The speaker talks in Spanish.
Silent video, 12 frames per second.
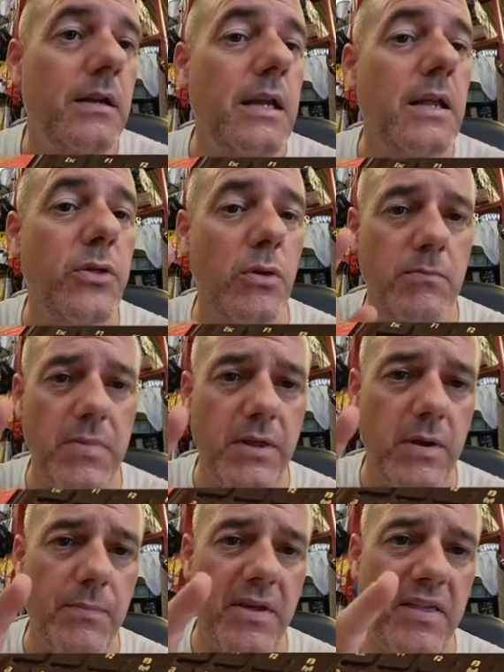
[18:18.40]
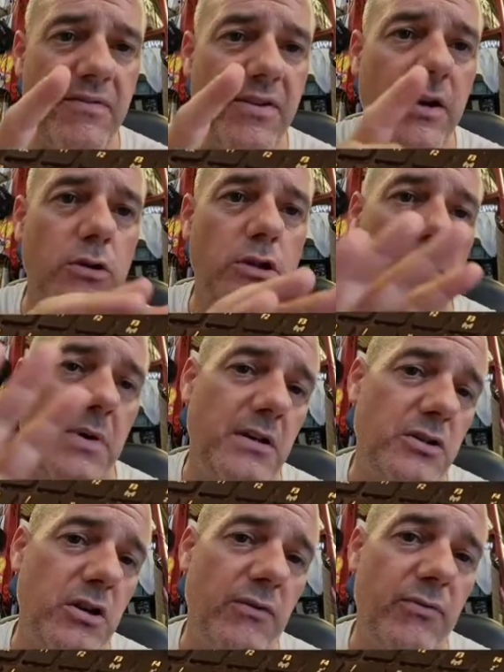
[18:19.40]
hice un vídeo específico sobre
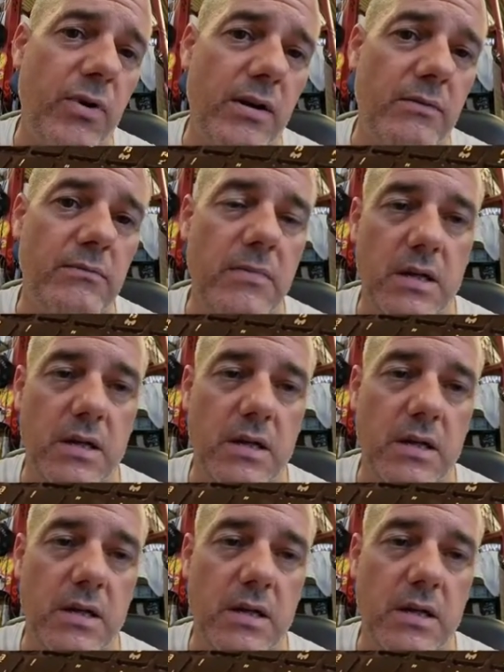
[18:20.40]
el software,